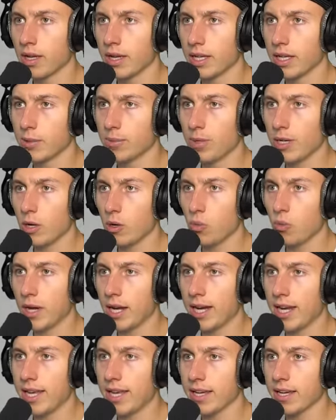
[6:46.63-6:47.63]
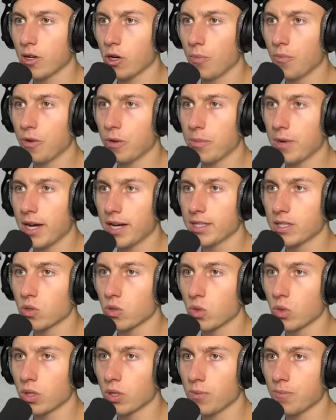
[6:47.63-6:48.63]
Ich bin am überlegen, ob wir mal in
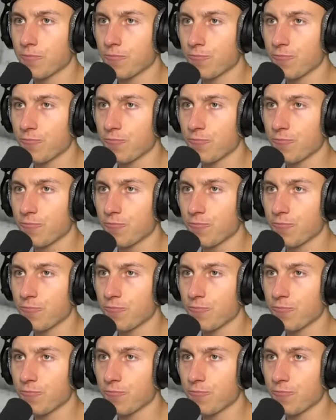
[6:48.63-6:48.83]
so einen...